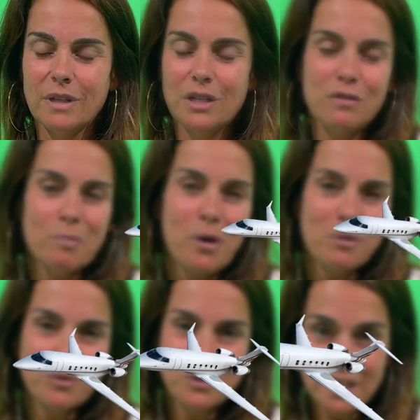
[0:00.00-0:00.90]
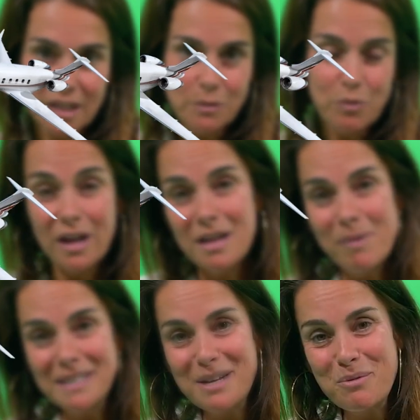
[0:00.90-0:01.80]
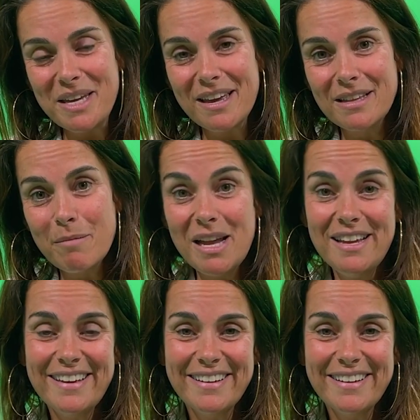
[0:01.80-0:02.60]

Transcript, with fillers: je vais prendre mon jet pour aller passer un week-end à Bali.